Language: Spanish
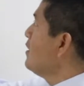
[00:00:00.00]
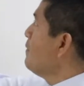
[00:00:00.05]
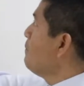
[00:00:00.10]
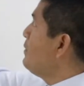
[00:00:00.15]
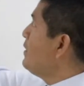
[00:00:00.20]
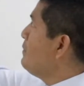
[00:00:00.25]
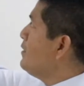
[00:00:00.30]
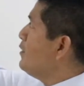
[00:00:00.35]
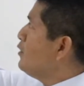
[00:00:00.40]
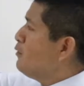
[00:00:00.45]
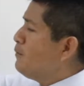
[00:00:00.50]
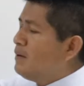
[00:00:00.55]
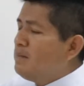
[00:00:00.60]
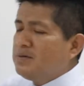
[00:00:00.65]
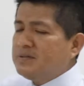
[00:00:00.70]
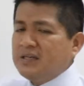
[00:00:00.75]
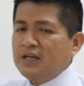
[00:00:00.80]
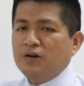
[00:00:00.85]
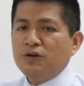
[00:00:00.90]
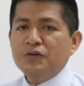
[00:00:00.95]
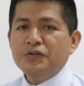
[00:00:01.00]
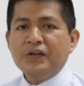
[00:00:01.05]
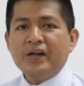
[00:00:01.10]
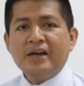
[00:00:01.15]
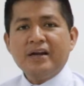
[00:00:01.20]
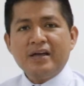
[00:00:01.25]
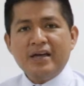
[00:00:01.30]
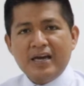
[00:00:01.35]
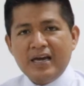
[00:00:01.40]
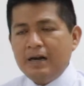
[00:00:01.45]
Primero vamos a
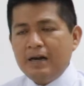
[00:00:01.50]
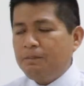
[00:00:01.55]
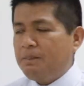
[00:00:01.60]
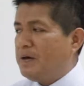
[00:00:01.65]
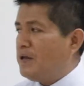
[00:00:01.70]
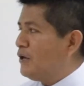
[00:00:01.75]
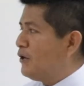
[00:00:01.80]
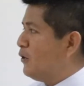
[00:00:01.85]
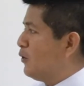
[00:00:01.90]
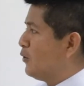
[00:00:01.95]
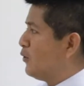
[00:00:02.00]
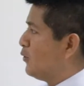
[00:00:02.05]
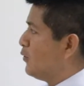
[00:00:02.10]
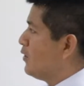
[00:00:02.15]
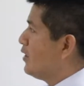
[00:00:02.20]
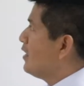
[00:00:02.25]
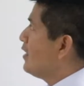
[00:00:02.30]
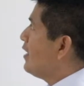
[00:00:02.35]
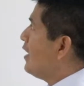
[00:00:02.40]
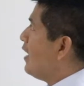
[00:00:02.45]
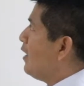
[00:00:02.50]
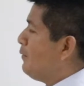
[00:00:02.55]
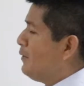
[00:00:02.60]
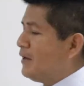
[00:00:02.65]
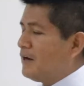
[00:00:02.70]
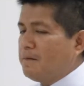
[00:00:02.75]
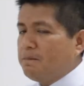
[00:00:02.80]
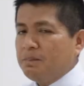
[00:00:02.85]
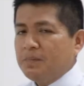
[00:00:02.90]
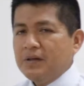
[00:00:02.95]
encontrar el periodo. A
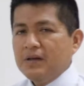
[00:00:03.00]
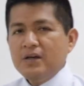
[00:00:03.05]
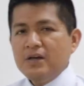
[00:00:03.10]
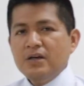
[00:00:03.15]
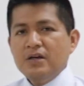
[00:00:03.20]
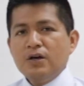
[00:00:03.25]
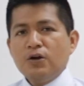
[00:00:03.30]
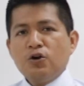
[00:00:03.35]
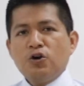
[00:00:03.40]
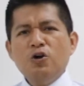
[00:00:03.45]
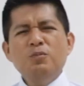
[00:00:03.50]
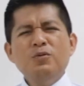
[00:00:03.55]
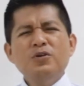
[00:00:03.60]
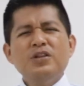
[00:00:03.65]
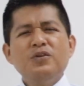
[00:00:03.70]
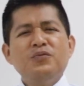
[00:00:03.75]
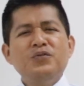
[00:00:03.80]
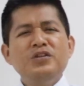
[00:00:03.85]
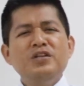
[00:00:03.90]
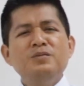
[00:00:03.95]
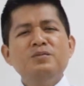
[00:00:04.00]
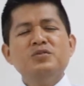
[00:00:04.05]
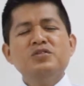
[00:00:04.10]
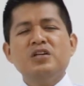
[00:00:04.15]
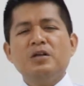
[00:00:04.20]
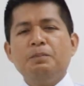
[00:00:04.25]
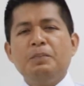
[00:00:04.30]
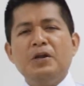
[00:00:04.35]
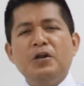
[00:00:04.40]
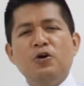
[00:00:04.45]
ver, ¿cómo definimos
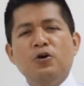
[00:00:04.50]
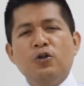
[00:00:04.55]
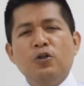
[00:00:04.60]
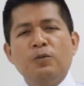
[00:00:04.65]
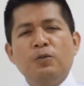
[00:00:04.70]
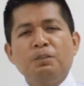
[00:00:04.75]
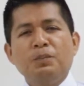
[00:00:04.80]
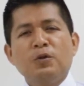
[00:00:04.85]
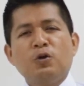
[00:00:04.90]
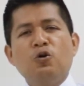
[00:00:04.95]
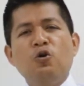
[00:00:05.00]
el periodo?